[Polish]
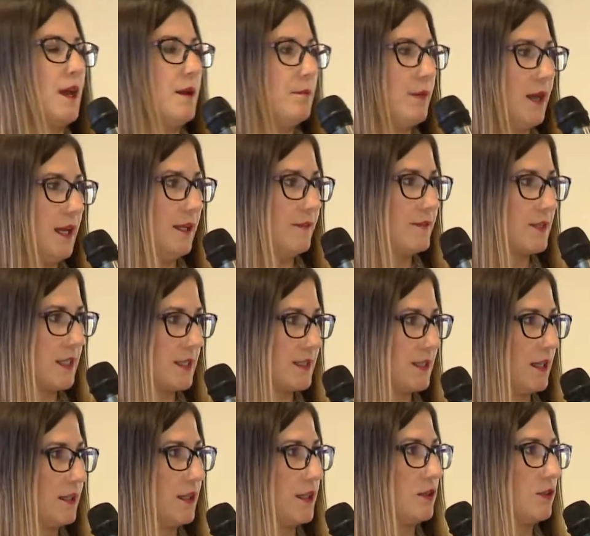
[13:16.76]
maili
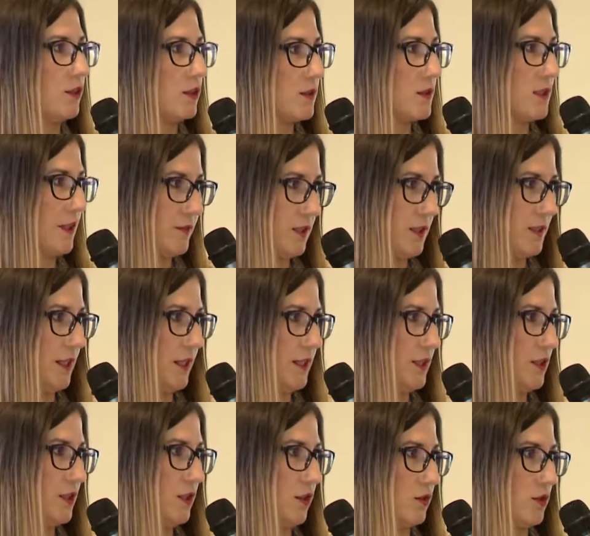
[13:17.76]
wskazanych, no to zawsze znajdzie
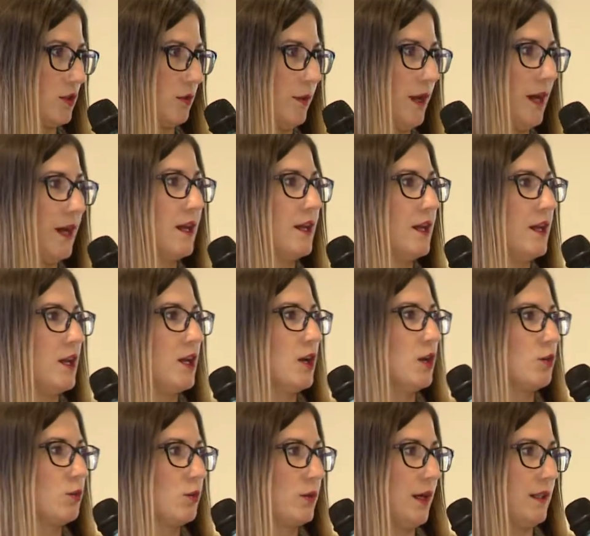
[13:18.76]
się osoba,
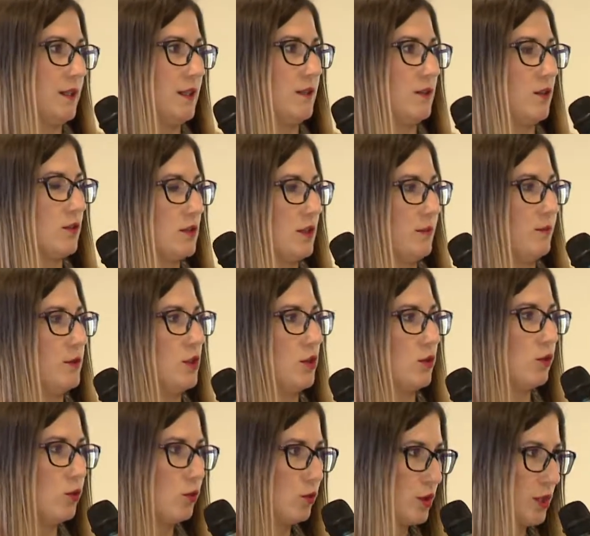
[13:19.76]
która ten dostęp do
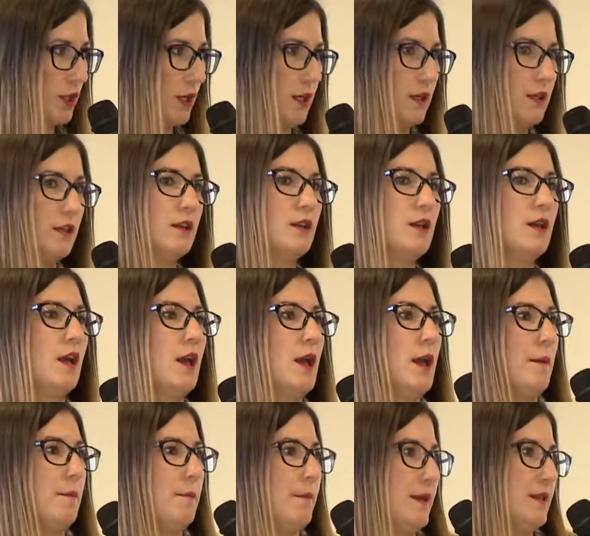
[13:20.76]
klucza
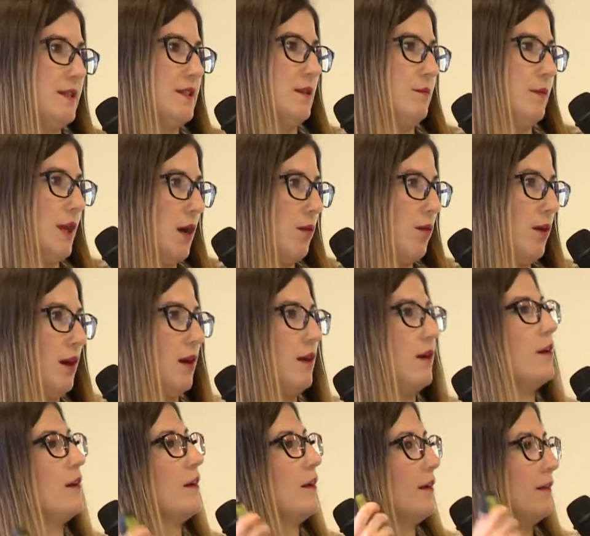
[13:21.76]
będzie miała,
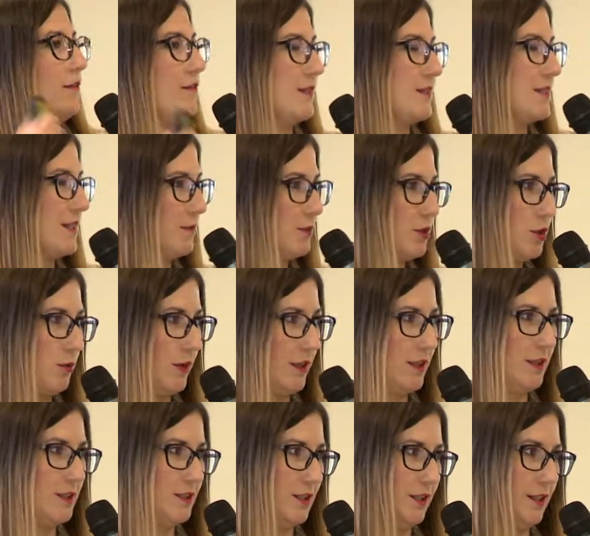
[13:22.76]
więc na przykład
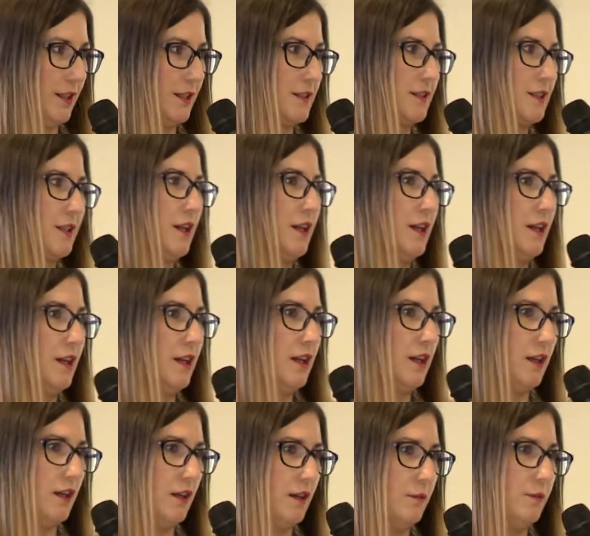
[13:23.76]
jeśli jest
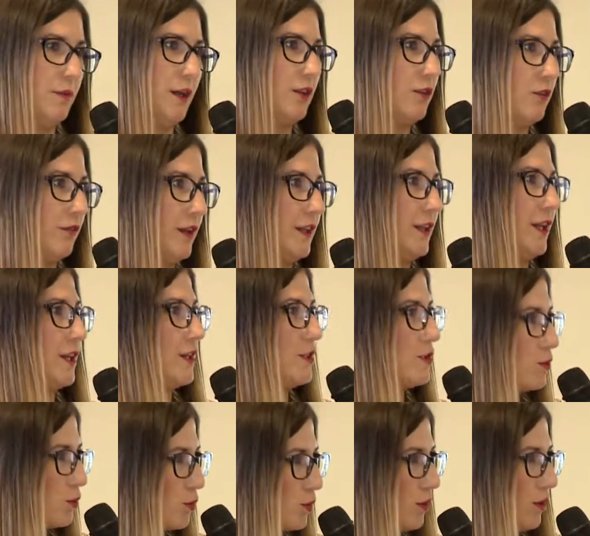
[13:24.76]
e, planowany
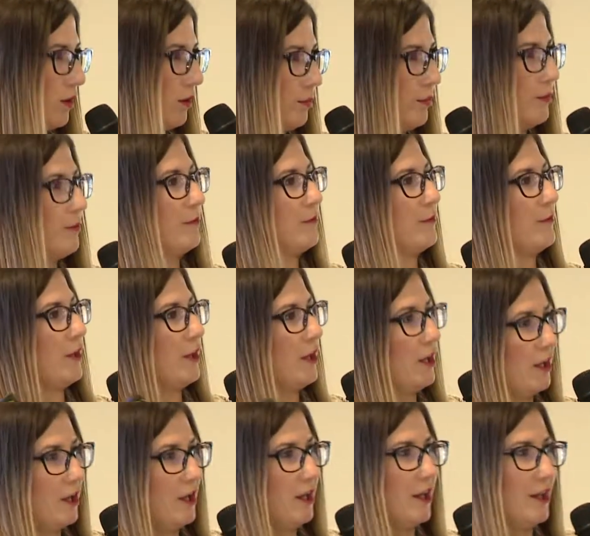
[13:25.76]
jakiś urlop,
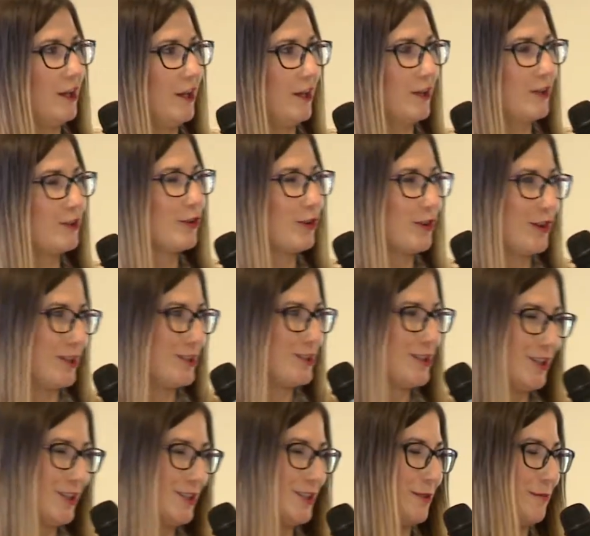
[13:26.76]
e, to też
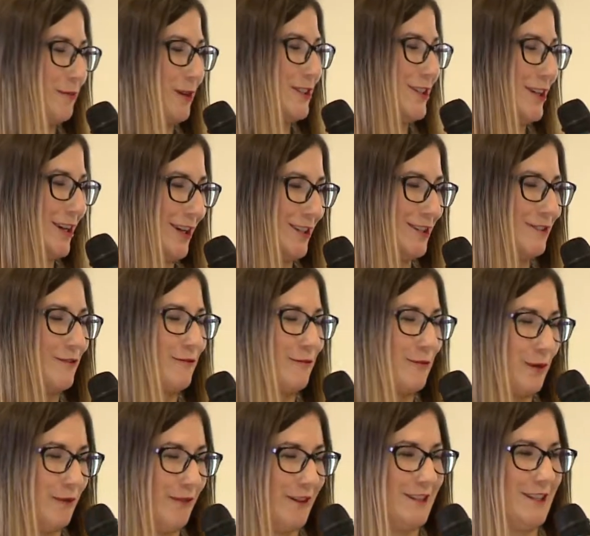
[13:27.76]
nie trzeba czekać z
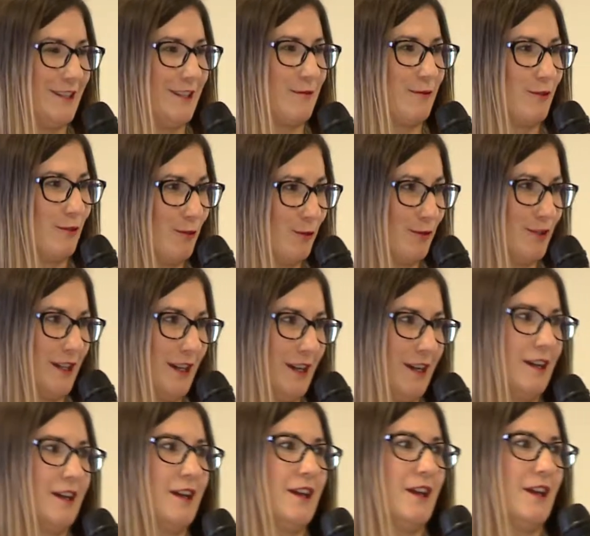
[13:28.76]
wprowadzeniem klucza,
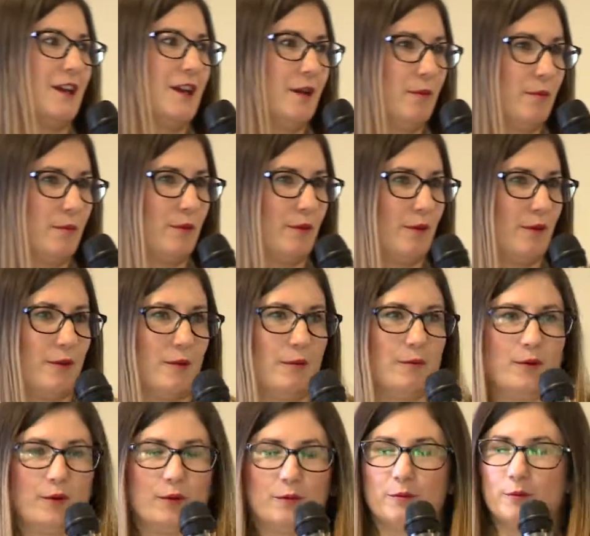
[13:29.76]
bo,
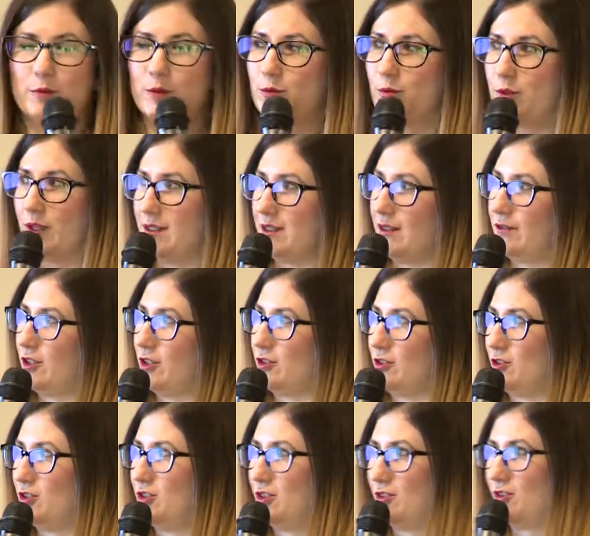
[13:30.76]
bo, bo tutaj zawsze
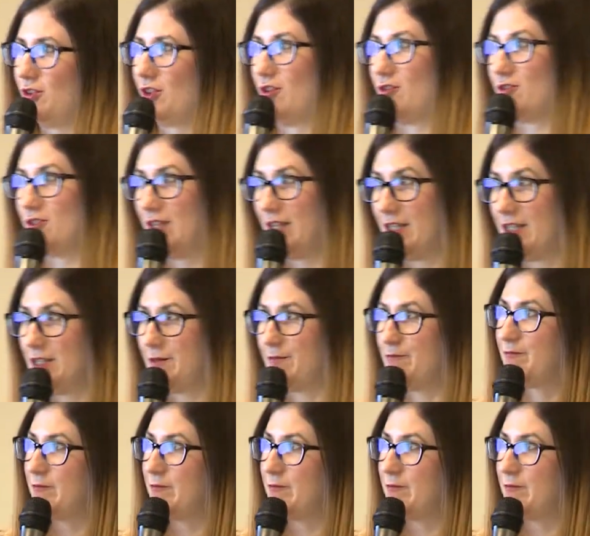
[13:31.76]
ktoś się do tego znajdzie.